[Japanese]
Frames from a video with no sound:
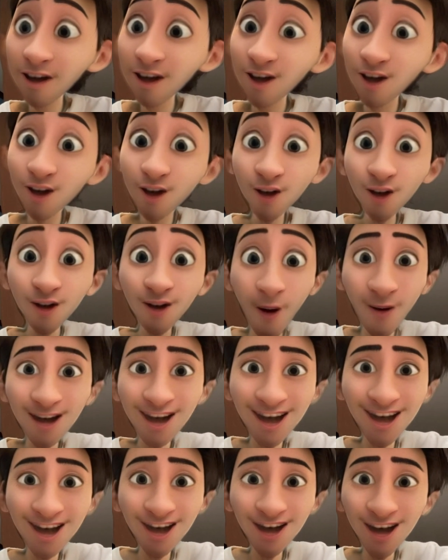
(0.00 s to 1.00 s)
すご
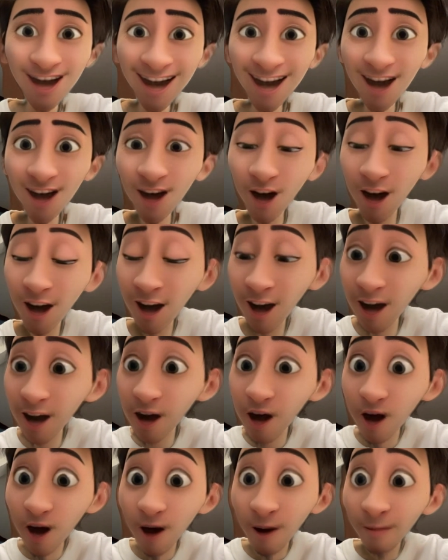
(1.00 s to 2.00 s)
すぎる
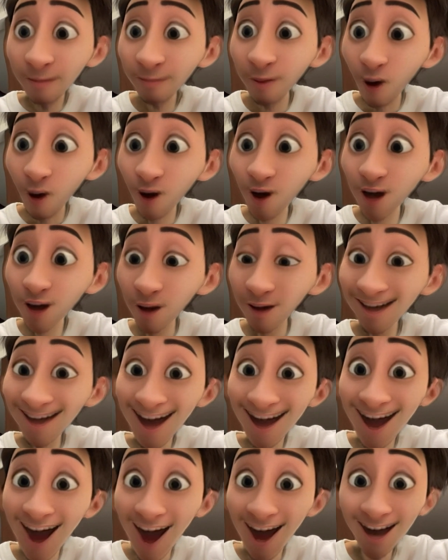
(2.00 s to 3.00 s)
僕の
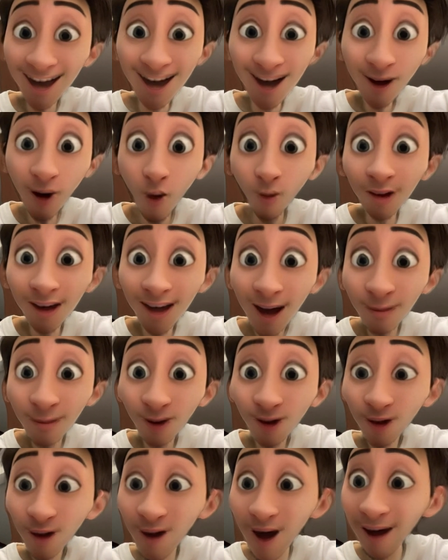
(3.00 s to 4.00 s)
世界にこんな
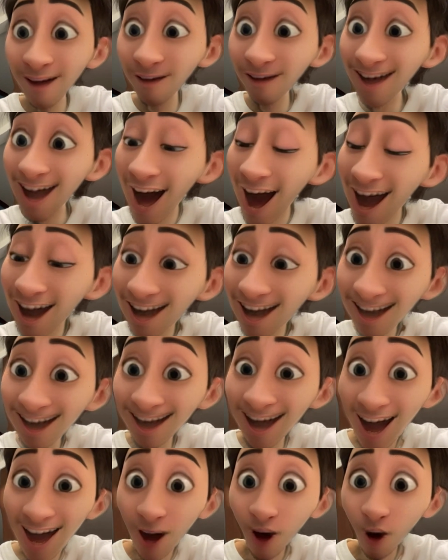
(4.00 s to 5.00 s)
ものがない
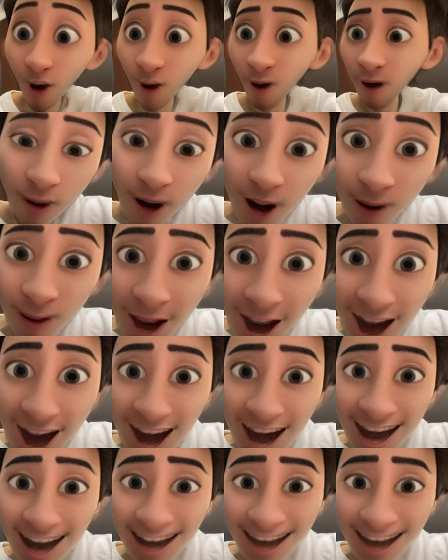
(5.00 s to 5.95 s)
んだよこれは